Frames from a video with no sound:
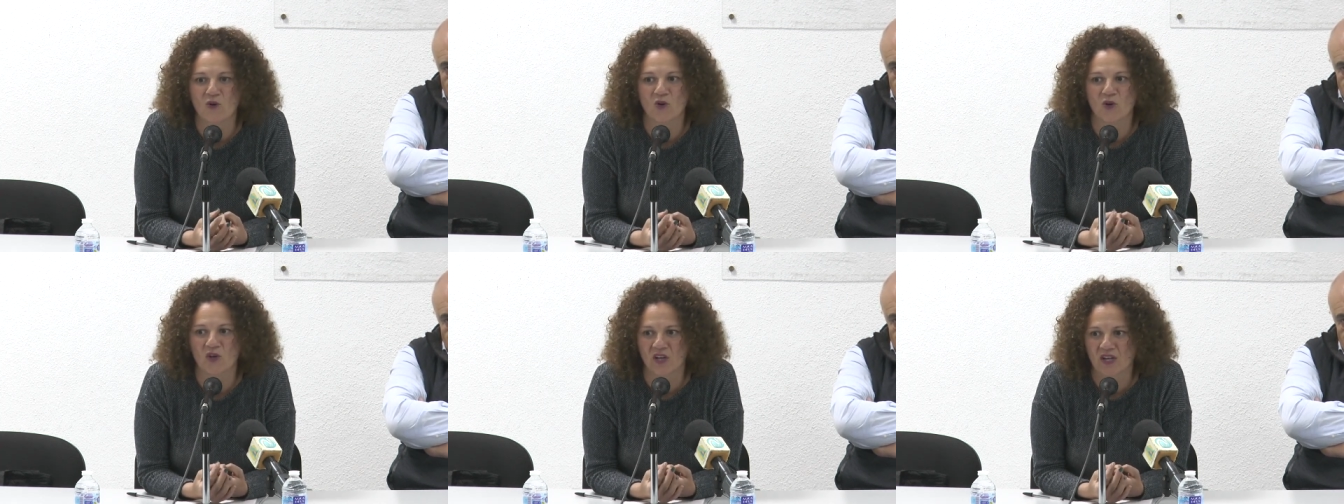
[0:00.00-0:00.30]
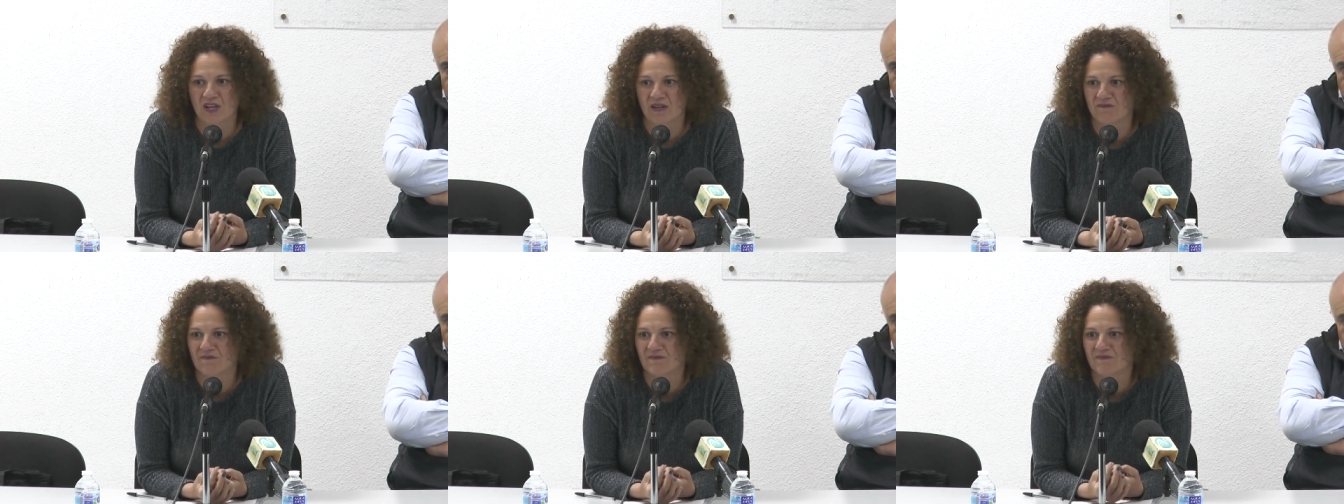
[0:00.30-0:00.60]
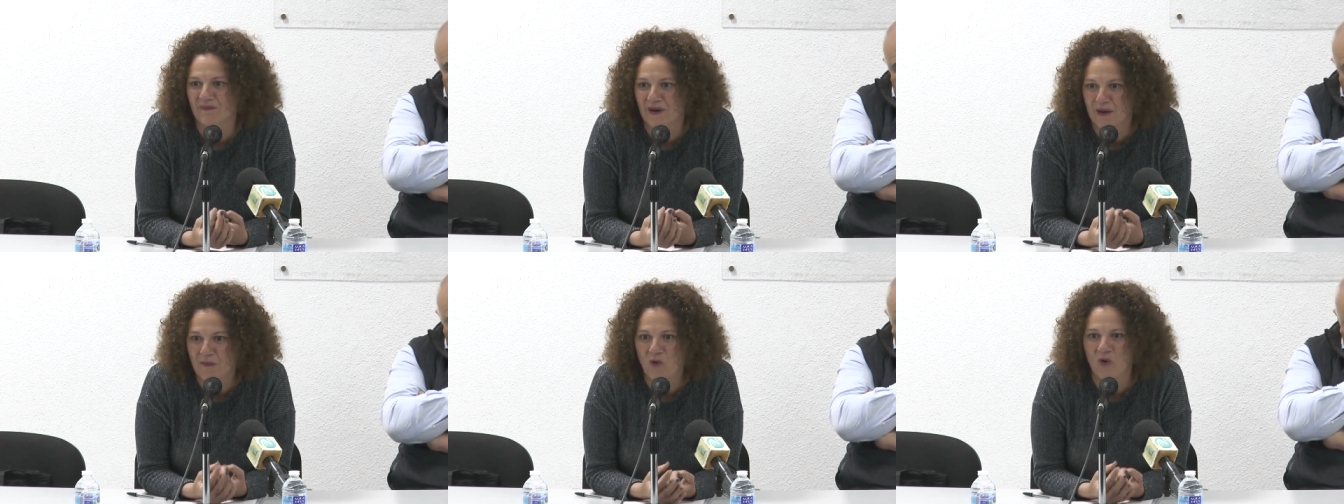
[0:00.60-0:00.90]
lo que
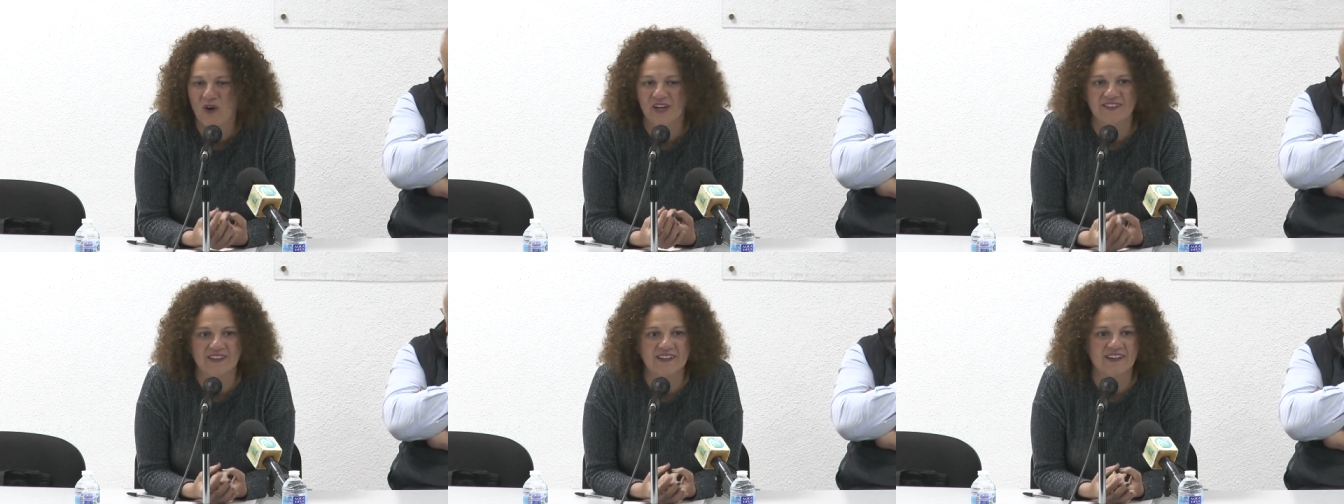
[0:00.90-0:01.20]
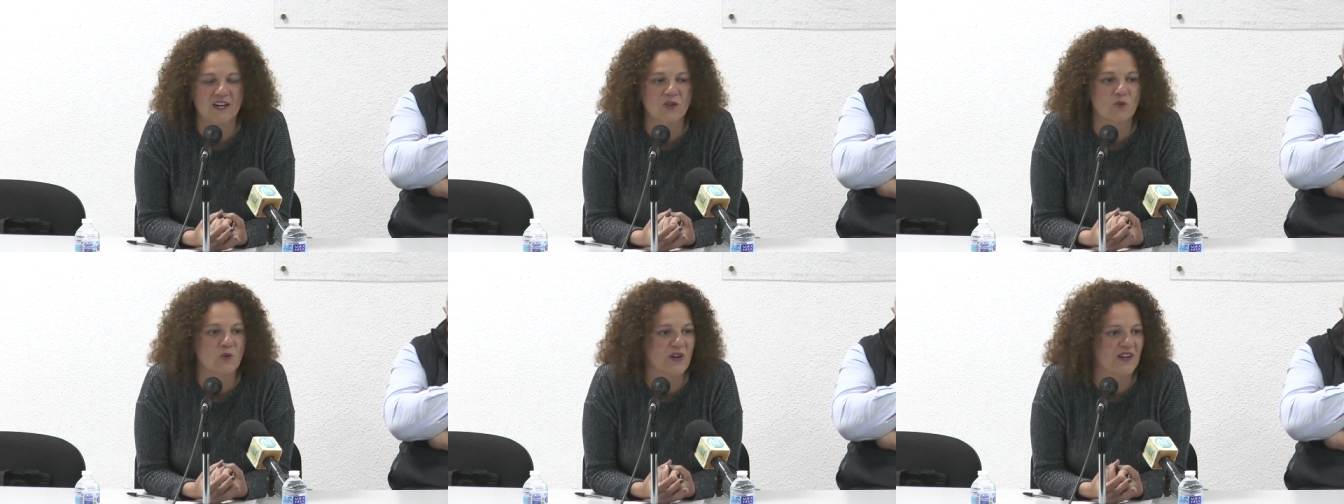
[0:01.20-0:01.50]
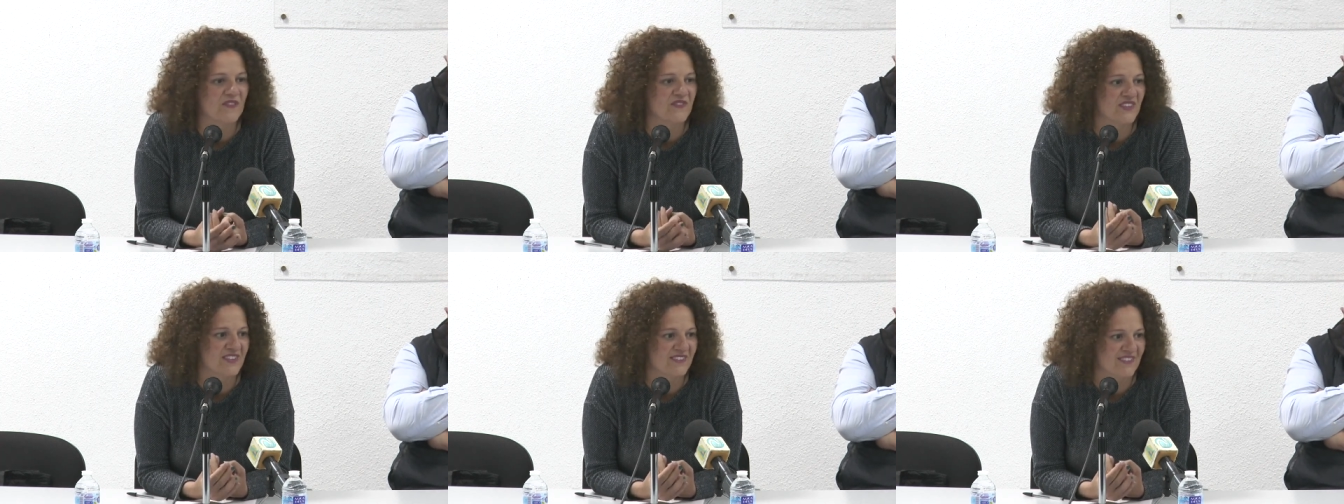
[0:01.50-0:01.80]
vamos a tener
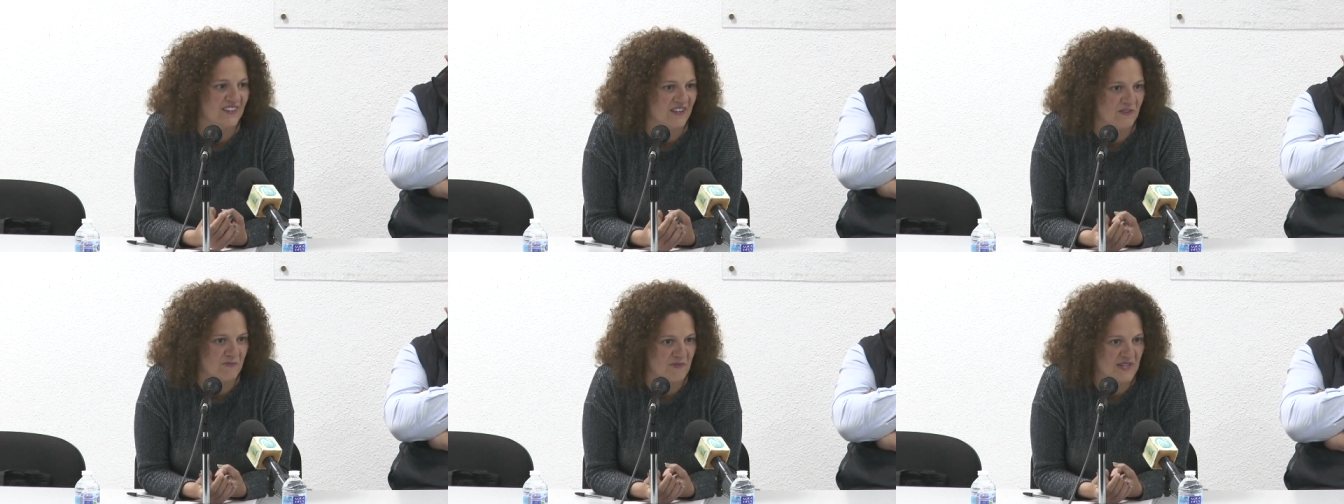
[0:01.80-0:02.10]
durante tres